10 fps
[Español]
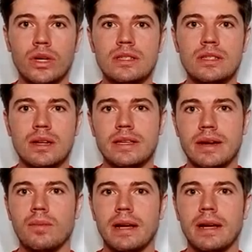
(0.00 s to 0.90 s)
Twitch ha
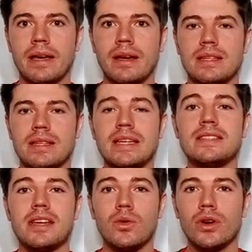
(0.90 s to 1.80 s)
llegado para quedarse
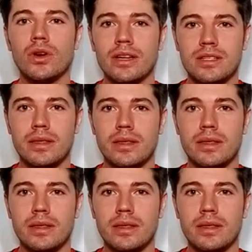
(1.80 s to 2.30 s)
y seguro que si